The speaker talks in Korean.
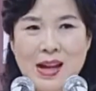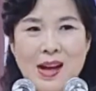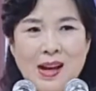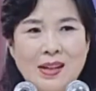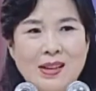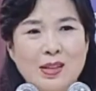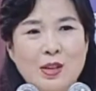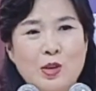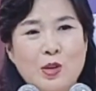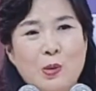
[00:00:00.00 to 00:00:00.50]

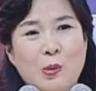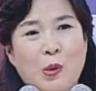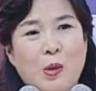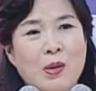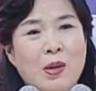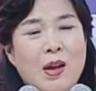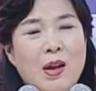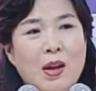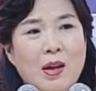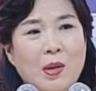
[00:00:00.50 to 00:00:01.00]
그리고 뭐,
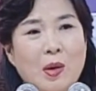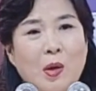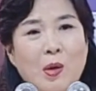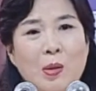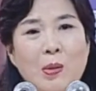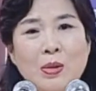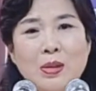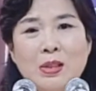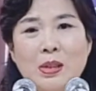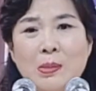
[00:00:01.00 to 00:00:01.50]

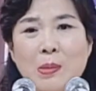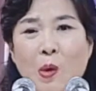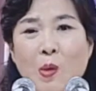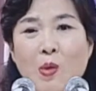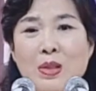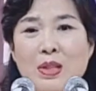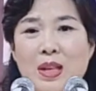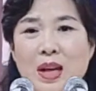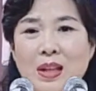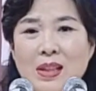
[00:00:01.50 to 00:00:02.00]
여러분 집에
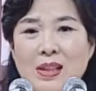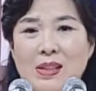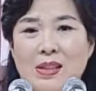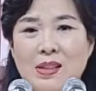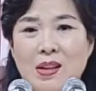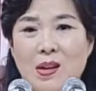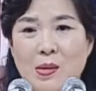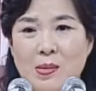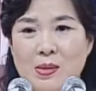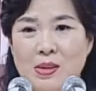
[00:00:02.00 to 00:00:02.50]
옷장이
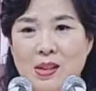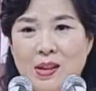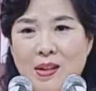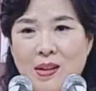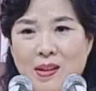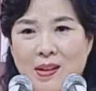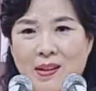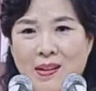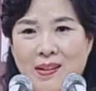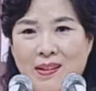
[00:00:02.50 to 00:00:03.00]
있어요,
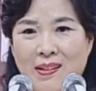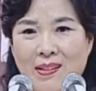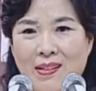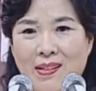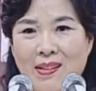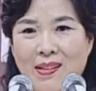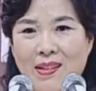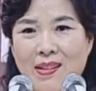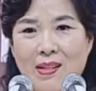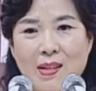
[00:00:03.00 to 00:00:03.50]
없어요?
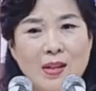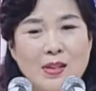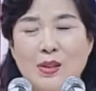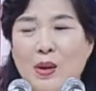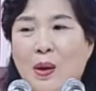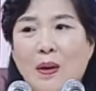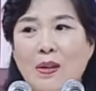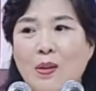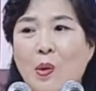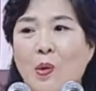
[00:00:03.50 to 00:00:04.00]

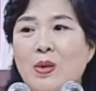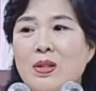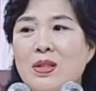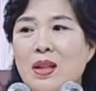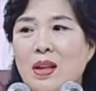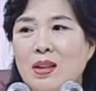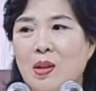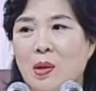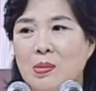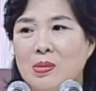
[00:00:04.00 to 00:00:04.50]
저희는
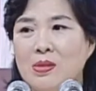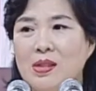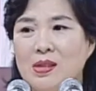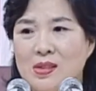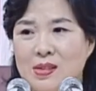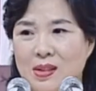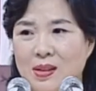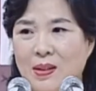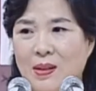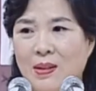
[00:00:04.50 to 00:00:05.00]
옷장이
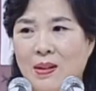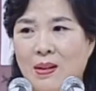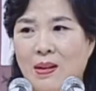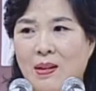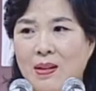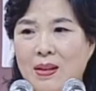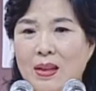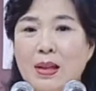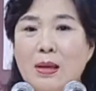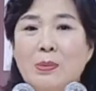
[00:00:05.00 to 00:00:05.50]
없었어요.
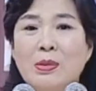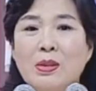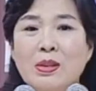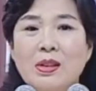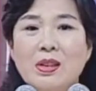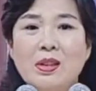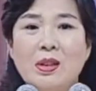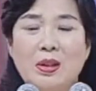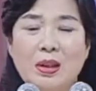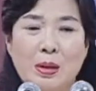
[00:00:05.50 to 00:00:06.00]

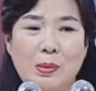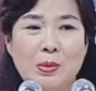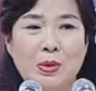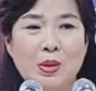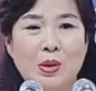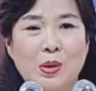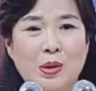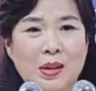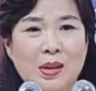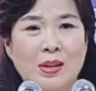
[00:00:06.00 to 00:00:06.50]
이불을,
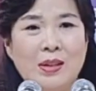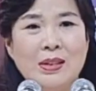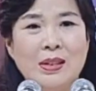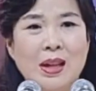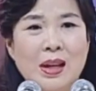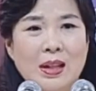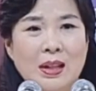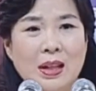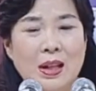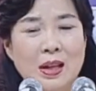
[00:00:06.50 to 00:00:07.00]
이불을 그냥
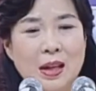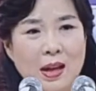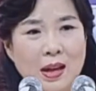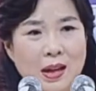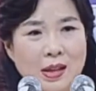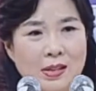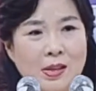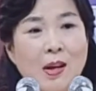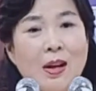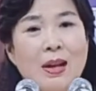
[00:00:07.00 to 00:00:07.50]
이렇게
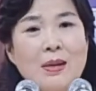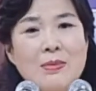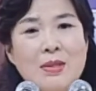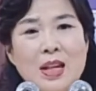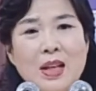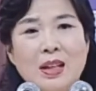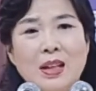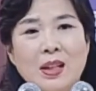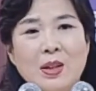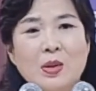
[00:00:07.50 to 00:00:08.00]

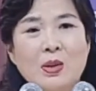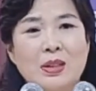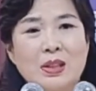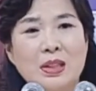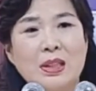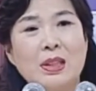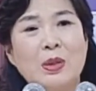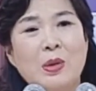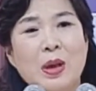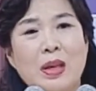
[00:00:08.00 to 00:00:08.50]
서랍장이 있고 그
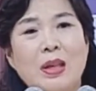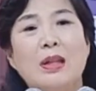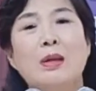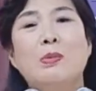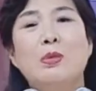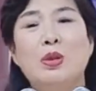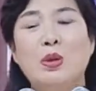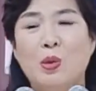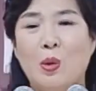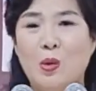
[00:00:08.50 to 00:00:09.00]
위에
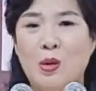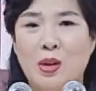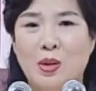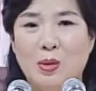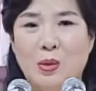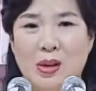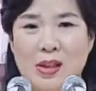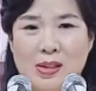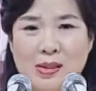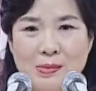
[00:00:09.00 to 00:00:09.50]
이불을
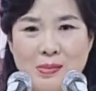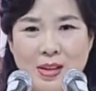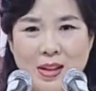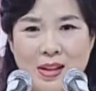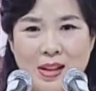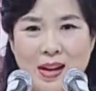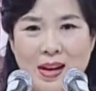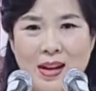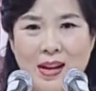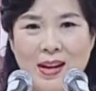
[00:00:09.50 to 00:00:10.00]

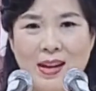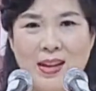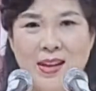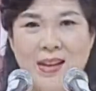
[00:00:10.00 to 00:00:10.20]
올려놓았습니다.